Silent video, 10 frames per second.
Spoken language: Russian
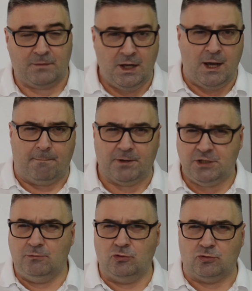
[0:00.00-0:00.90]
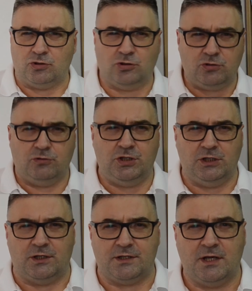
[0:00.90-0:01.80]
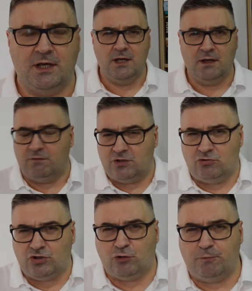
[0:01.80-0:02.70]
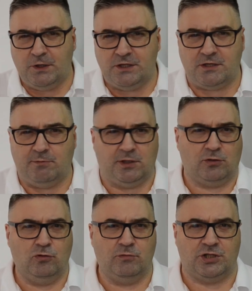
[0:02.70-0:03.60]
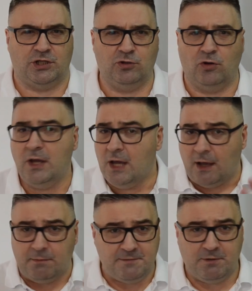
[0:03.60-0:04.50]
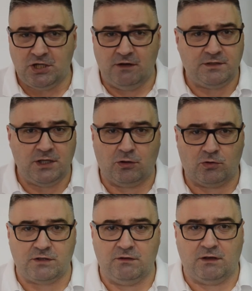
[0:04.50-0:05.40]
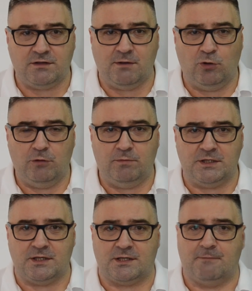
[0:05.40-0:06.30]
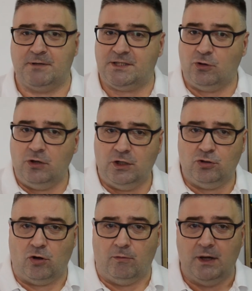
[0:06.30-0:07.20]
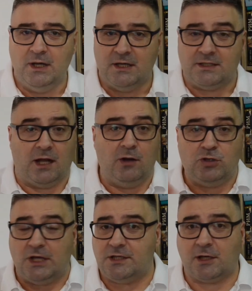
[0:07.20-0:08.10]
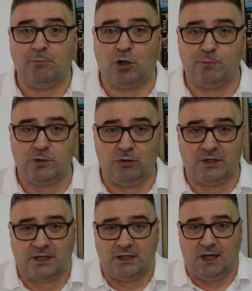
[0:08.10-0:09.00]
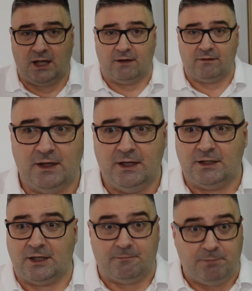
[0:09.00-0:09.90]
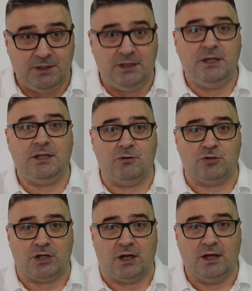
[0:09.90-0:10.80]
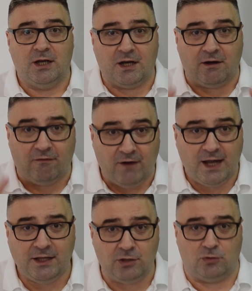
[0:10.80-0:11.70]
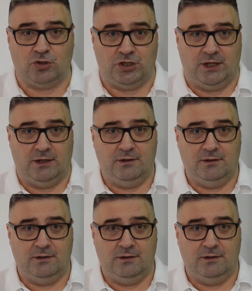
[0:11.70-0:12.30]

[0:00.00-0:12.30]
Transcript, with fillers: Да, почему? Что случилось? Вы же уже купили себе дорогую машину, обеспечили всех родственников землей и бизнесом, построили дом, стали участником коррупционных скандалов. Так бегите уже, хватит уже!